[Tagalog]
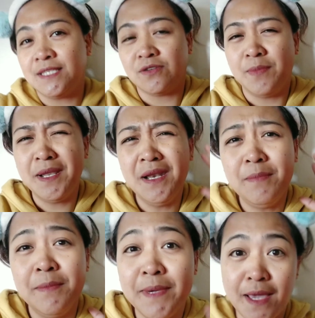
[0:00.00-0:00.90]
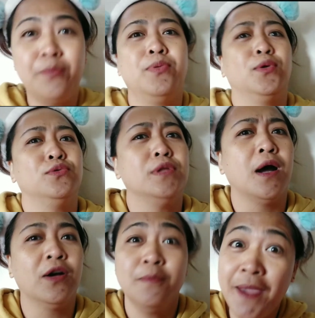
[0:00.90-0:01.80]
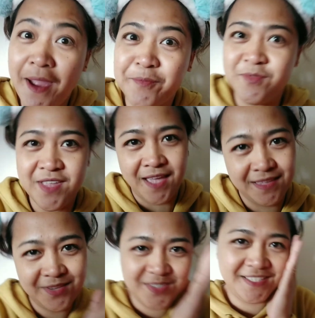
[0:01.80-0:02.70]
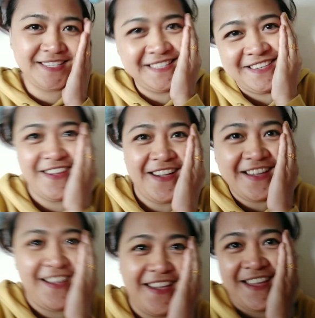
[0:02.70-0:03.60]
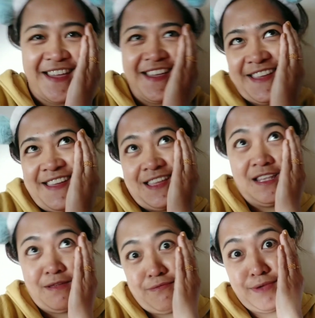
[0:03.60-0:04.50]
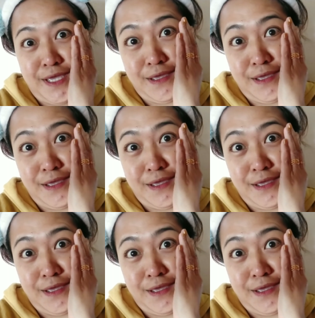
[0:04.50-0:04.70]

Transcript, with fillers: So, para naman may upload na ako at may update ako sa inyo! Diba?